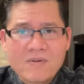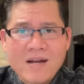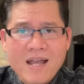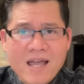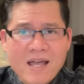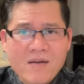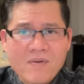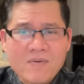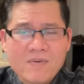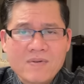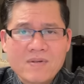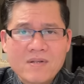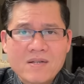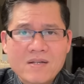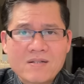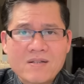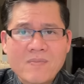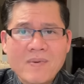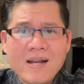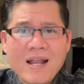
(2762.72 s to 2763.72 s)
láo
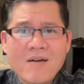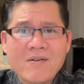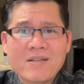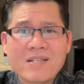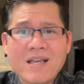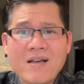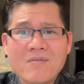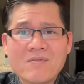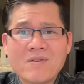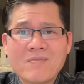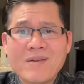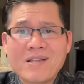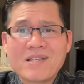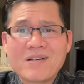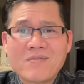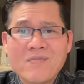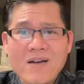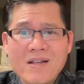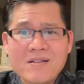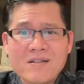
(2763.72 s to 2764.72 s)
rồi bắt đầu là sao mạnh
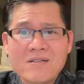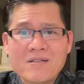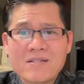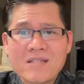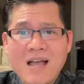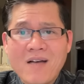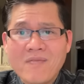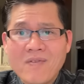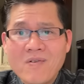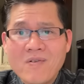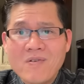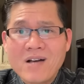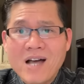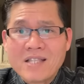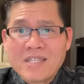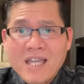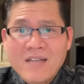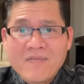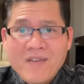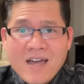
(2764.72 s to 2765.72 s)
thường quân thảo vũ
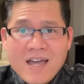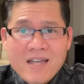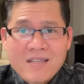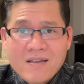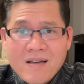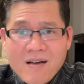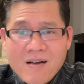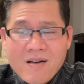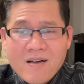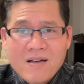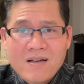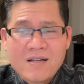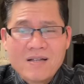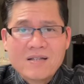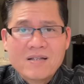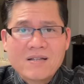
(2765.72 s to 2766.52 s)
gửi tiền về cho